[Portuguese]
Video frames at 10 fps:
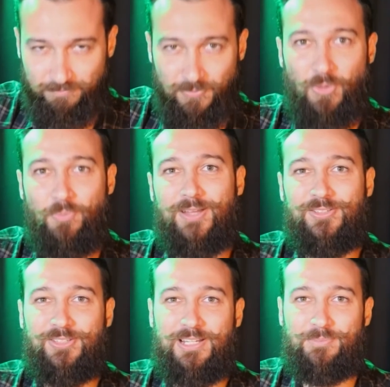Não
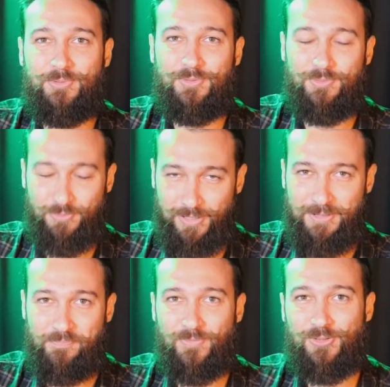perde tempo.
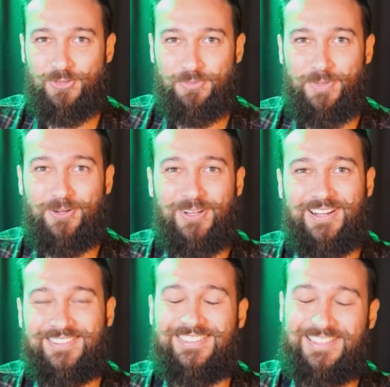Vem, te espero
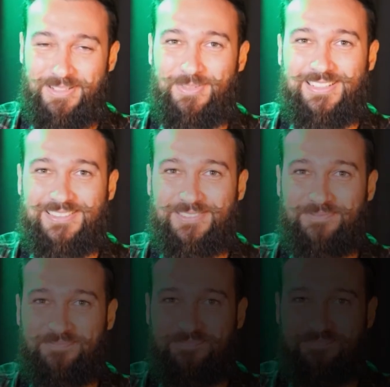lá. Até mais.